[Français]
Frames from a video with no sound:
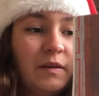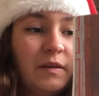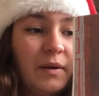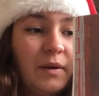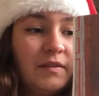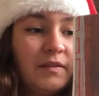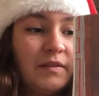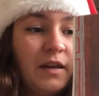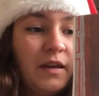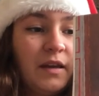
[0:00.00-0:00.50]

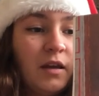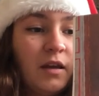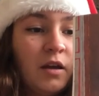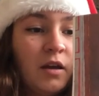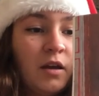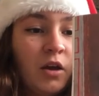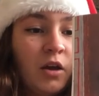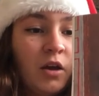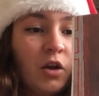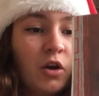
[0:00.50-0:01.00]
passé,
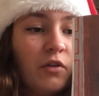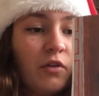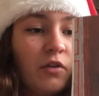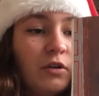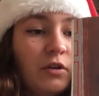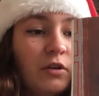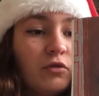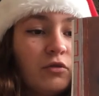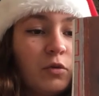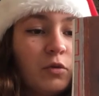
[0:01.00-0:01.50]
quand
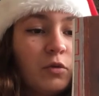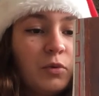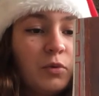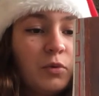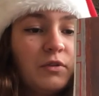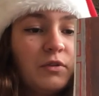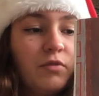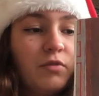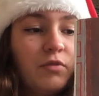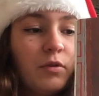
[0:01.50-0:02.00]
il entend une
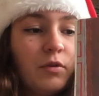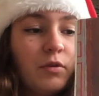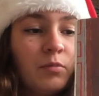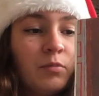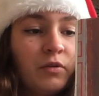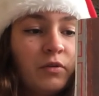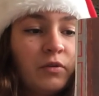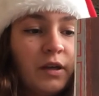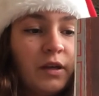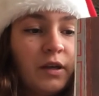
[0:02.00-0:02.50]
petite voix lui
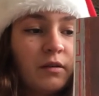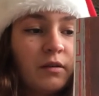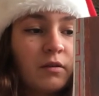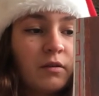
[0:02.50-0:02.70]
demander ⁇